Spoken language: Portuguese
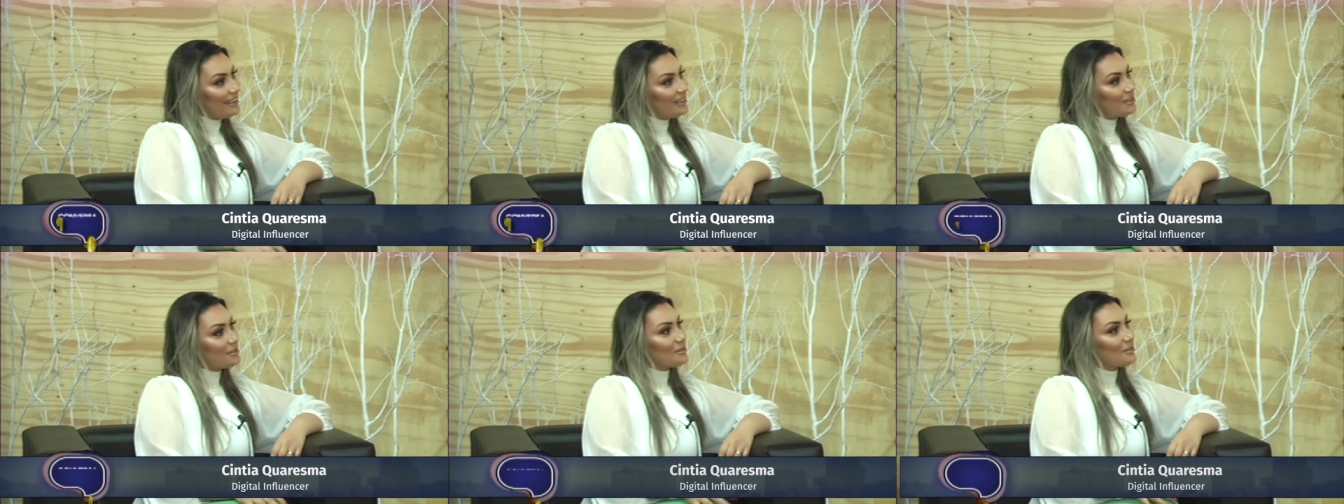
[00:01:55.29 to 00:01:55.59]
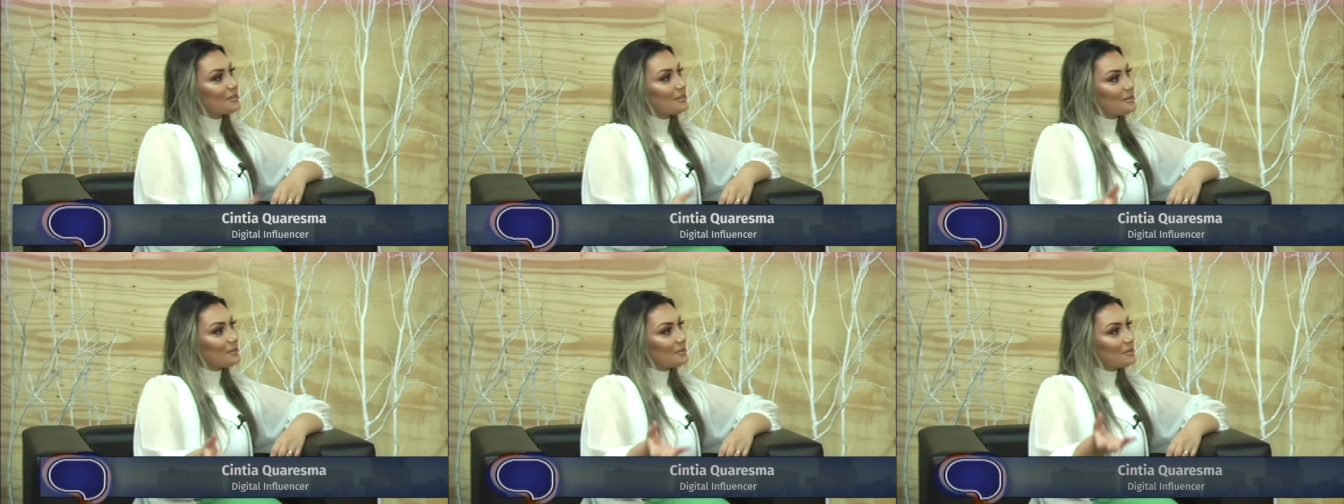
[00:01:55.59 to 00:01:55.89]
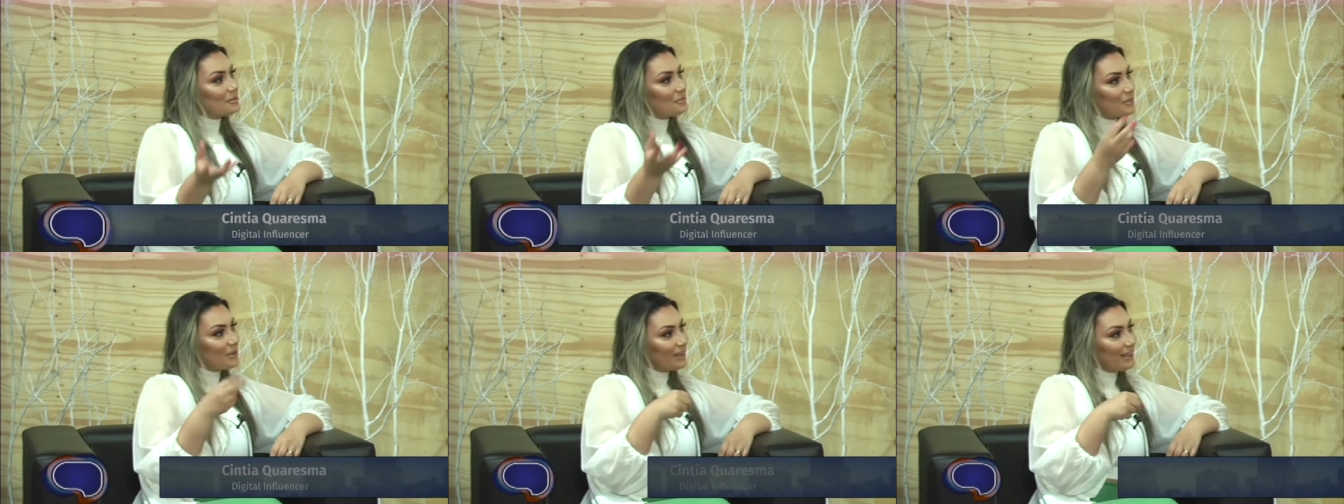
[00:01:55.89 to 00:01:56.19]
Eu trouxe
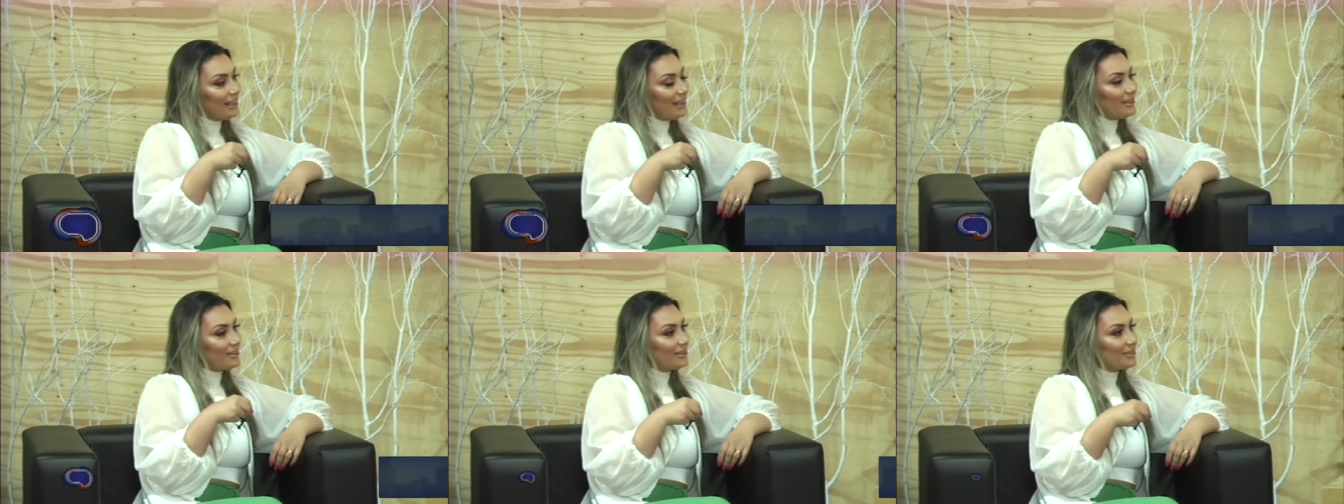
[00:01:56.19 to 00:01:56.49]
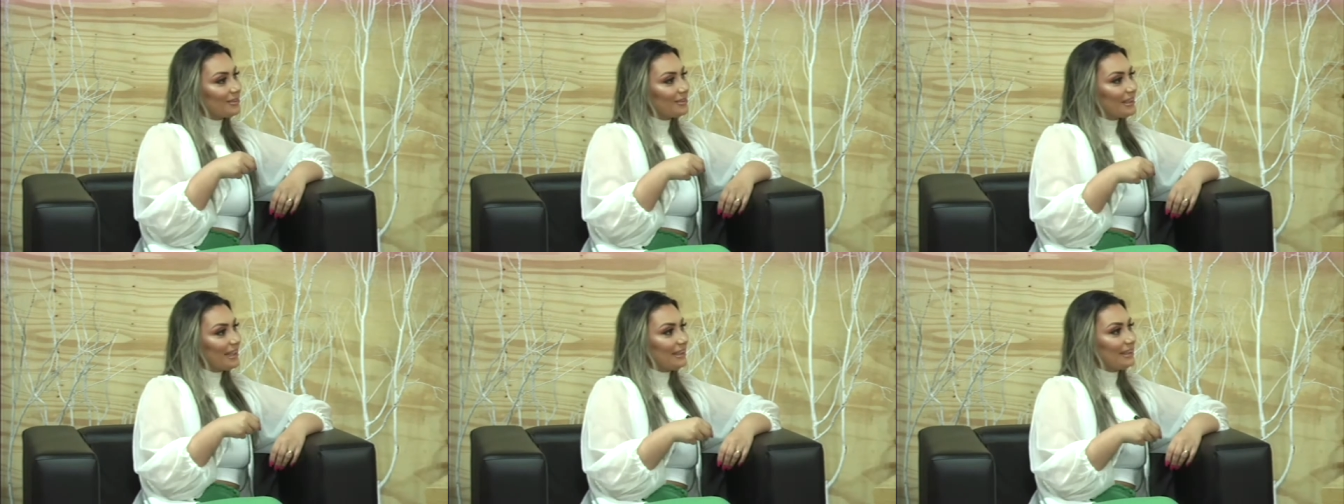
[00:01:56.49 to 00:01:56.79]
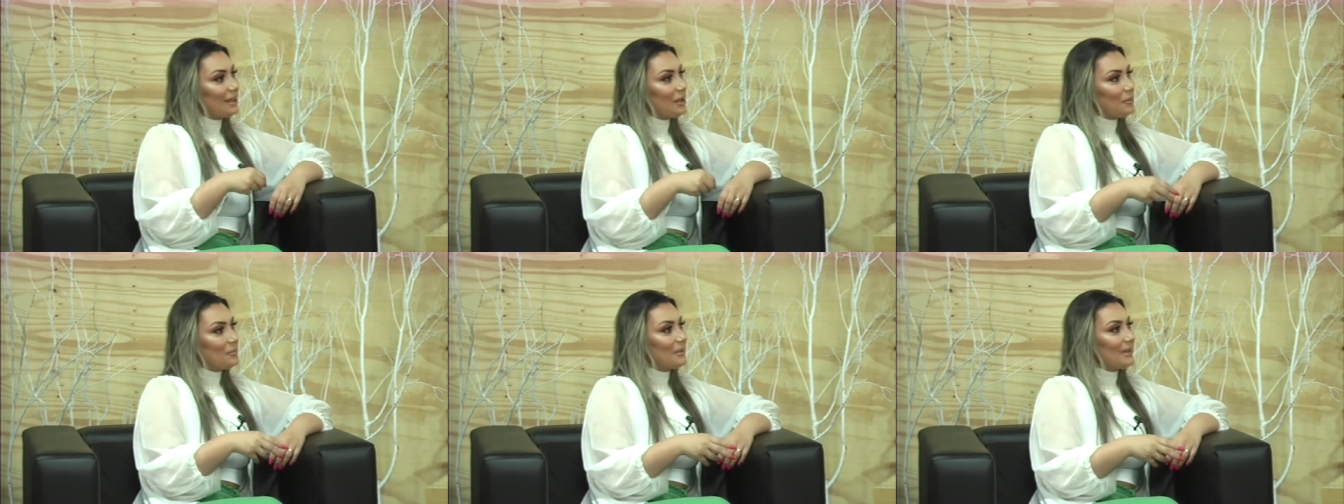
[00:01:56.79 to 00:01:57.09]
um pouquinho do
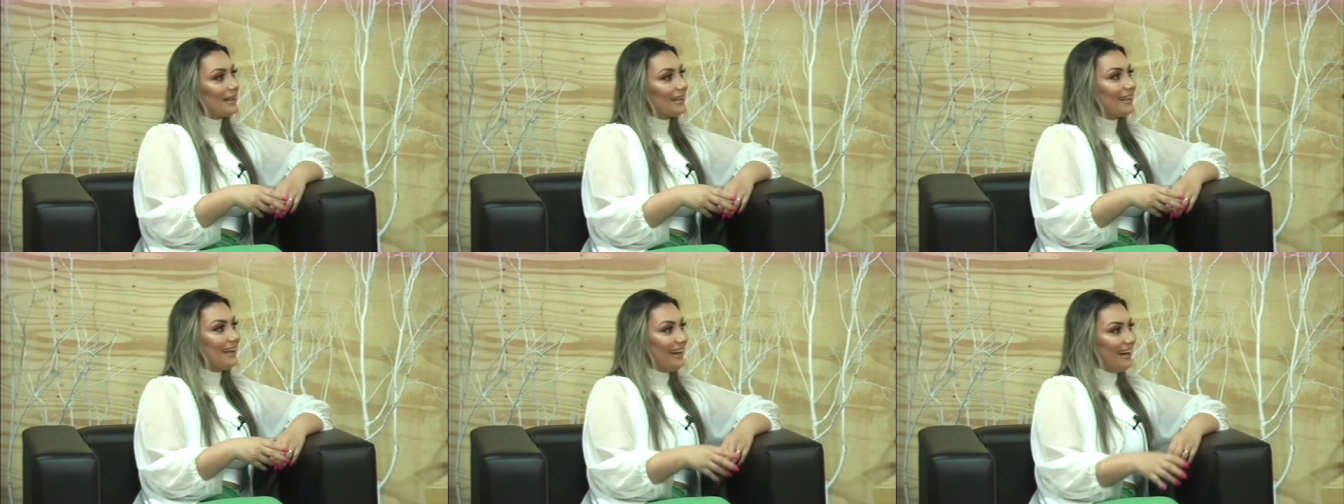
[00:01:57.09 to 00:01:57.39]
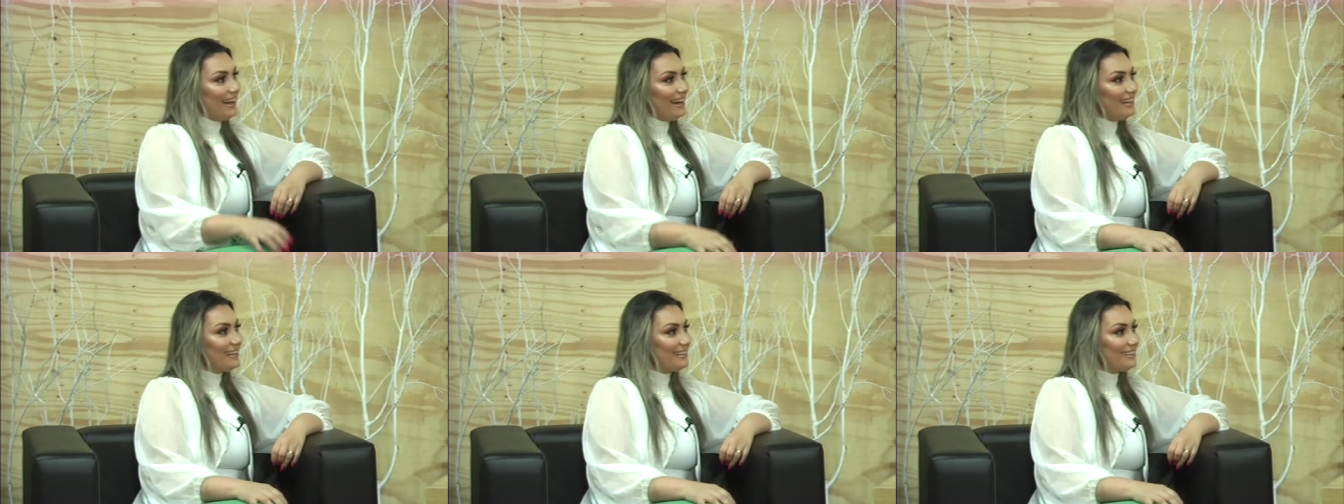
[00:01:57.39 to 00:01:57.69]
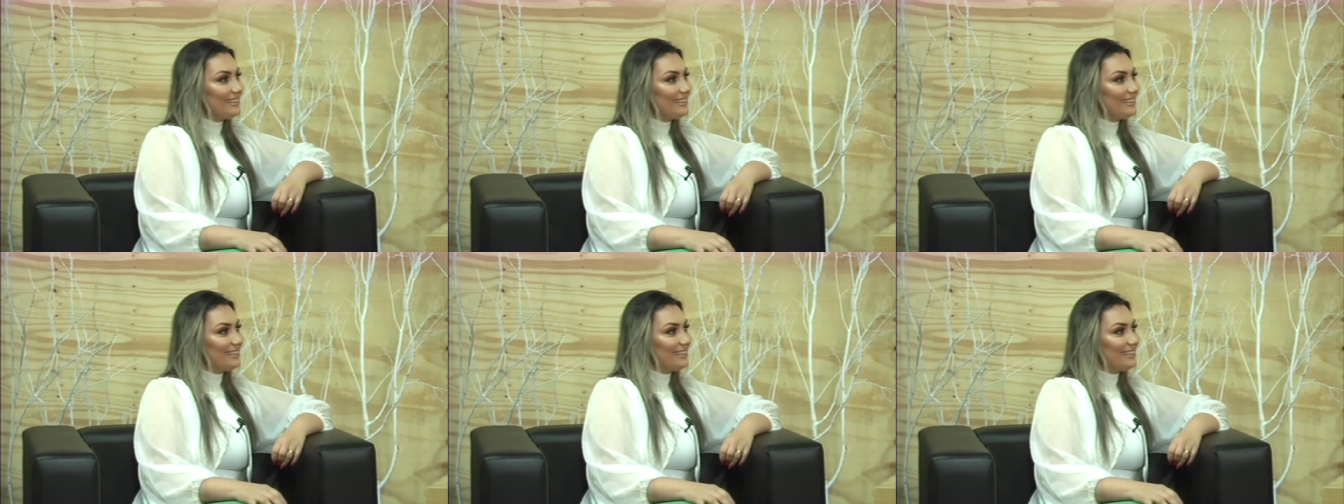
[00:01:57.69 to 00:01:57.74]
canal para cá.